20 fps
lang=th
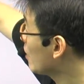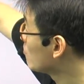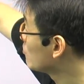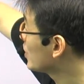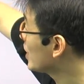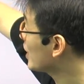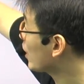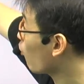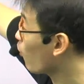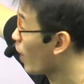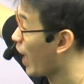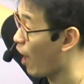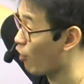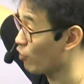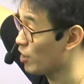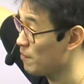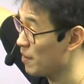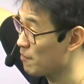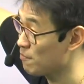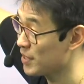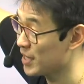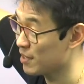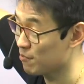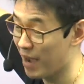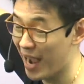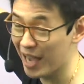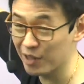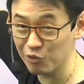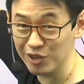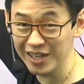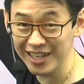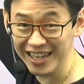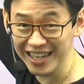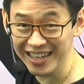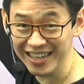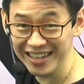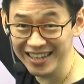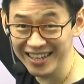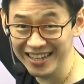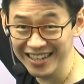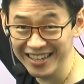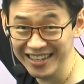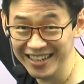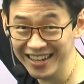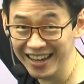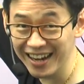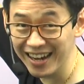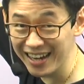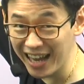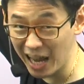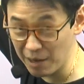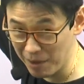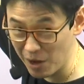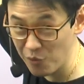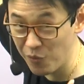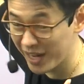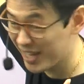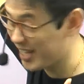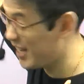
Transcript: มสีขาวๆที่เป็นผืนผ้าตัวนี้ทิ้งหันไหมฟังอีก